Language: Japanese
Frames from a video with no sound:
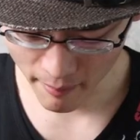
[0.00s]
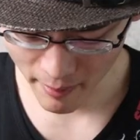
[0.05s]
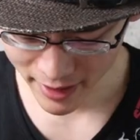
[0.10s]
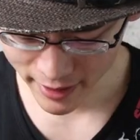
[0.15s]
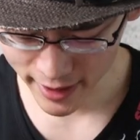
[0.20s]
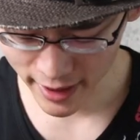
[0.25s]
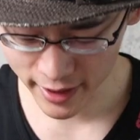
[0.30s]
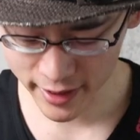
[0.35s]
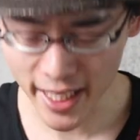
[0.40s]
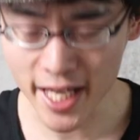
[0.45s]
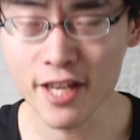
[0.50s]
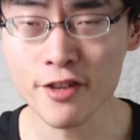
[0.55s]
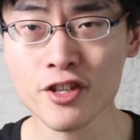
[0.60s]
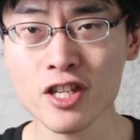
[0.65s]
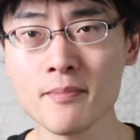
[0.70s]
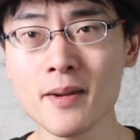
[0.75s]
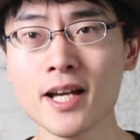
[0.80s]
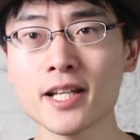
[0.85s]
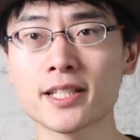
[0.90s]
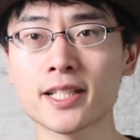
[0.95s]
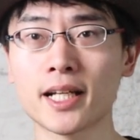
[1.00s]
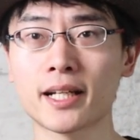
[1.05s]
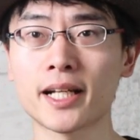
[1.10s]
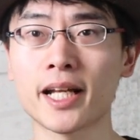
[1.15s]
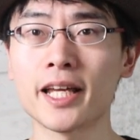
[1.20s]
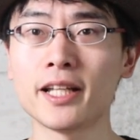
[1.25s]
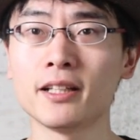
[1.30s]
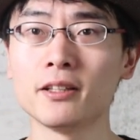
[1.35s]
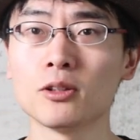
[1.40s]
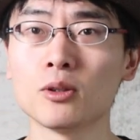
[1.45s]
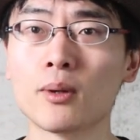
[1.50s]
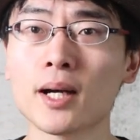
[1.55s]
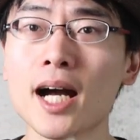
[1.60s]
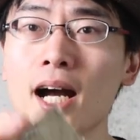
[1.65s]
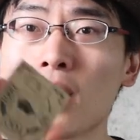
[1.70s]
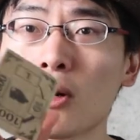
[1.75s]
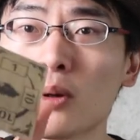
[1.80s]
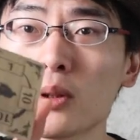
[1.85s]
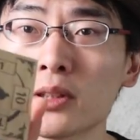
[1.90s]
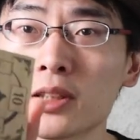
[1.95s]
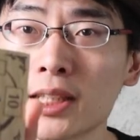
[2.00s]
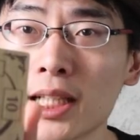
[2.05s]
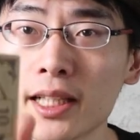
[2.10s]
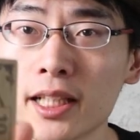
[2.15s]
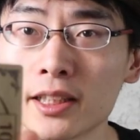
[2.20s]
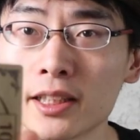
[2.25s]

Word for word: えまずですね、1枚しかないのが、こちら